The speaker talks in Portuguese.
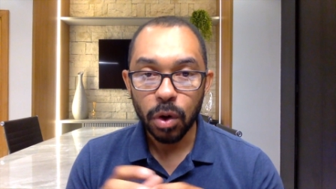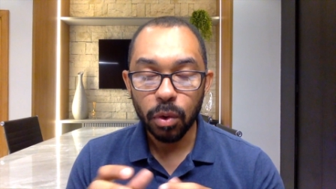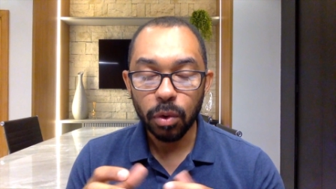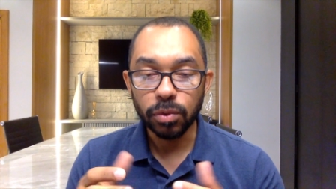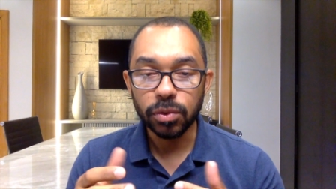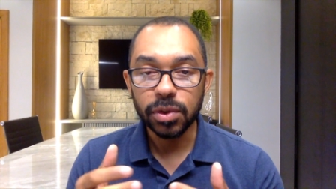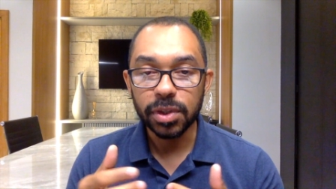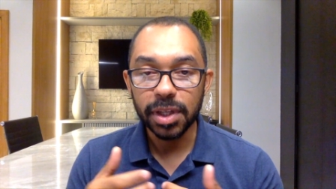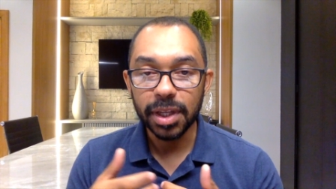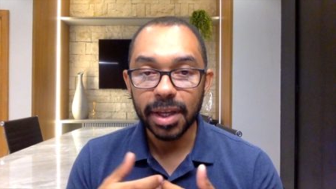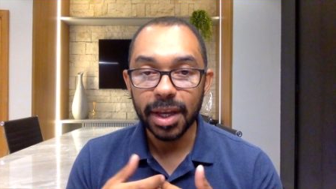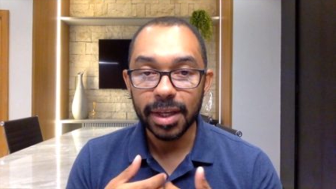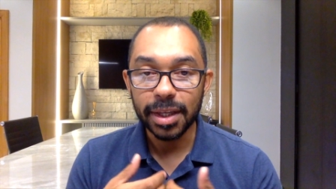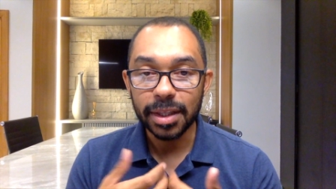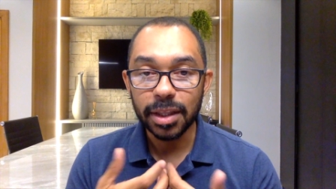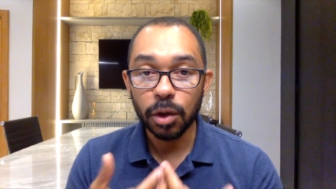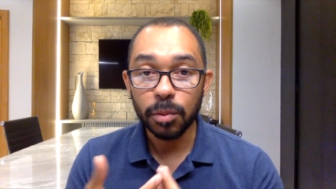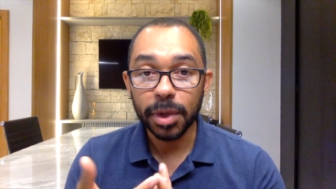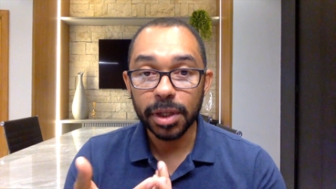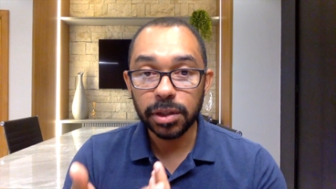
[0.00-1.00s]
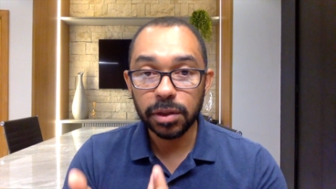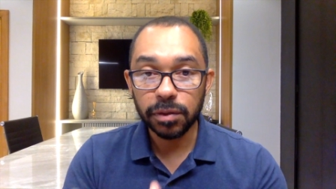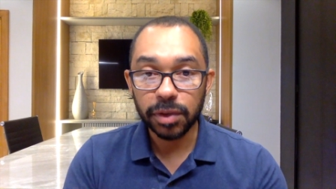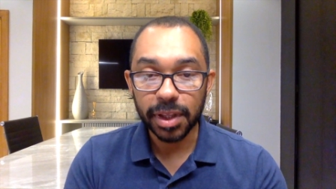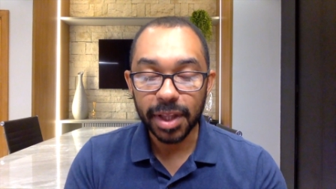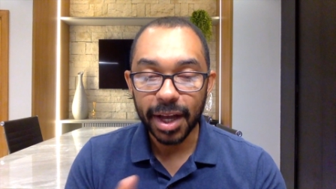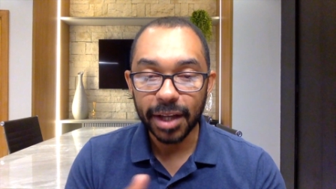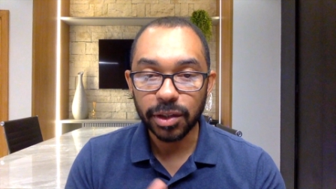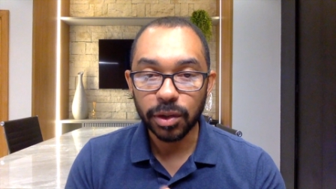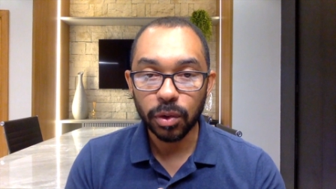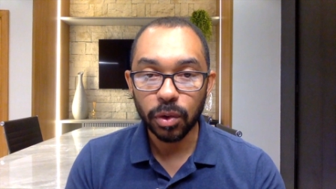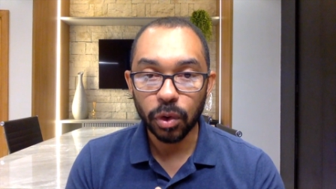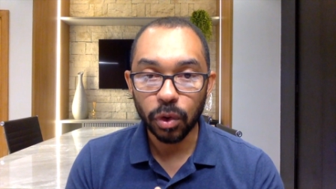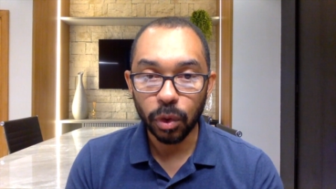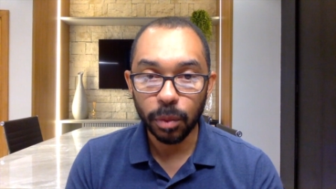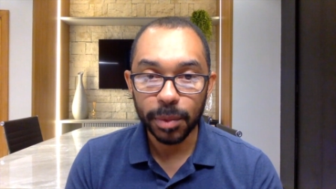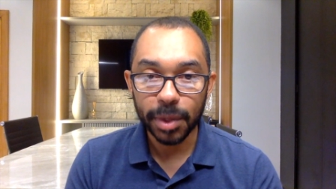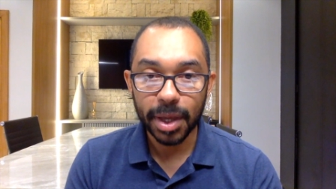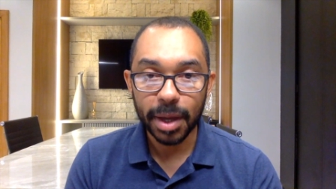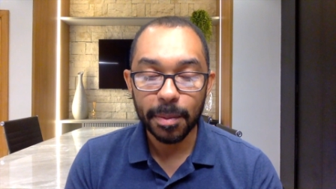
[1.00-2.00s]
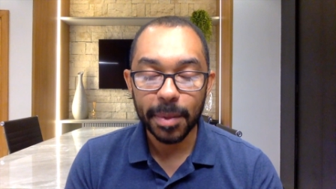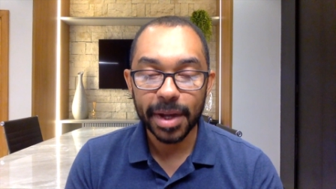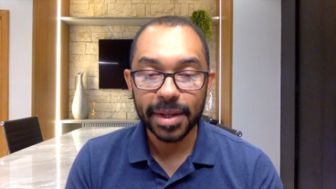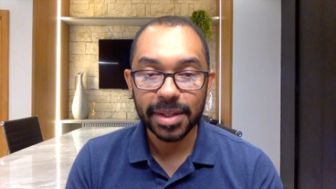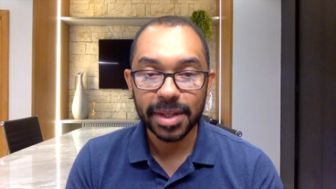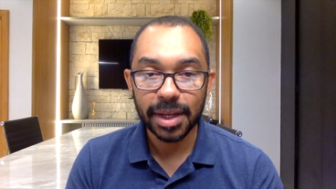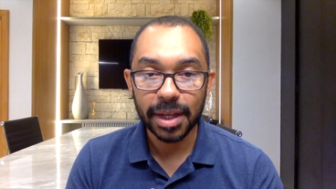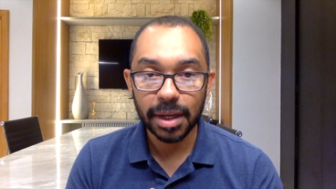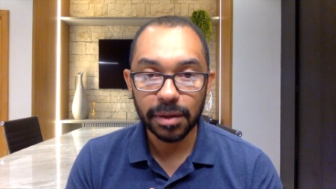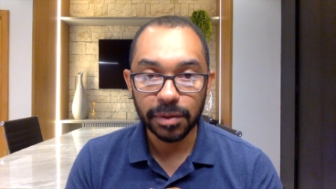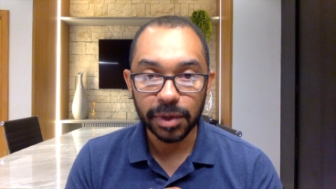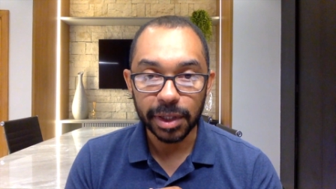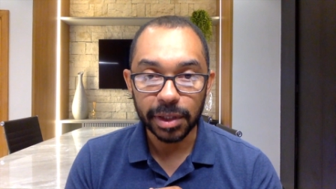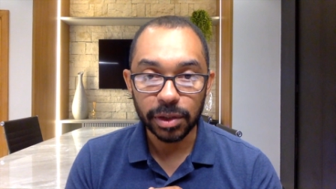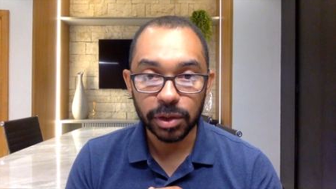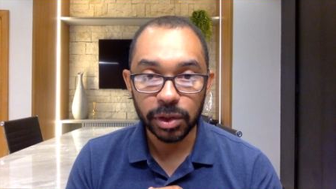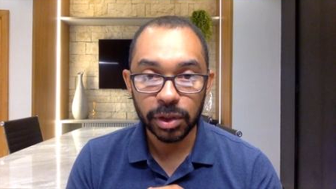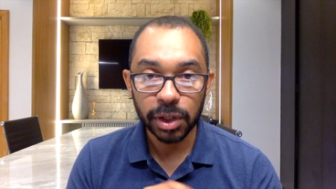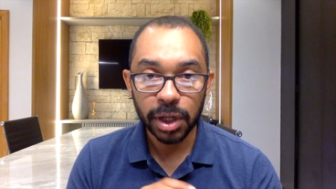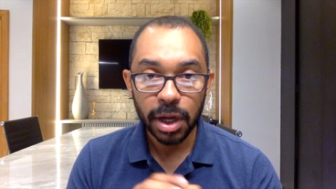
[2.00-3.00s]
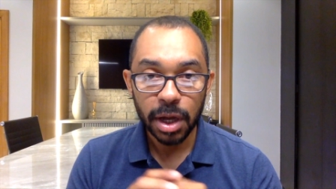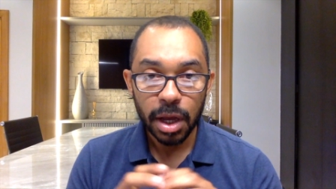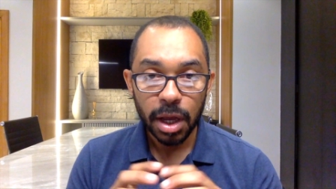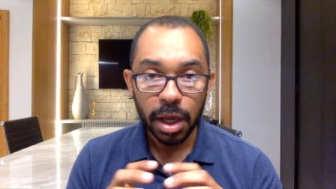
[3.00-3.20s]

consiga aí ter uma atividade econômica mais relevante.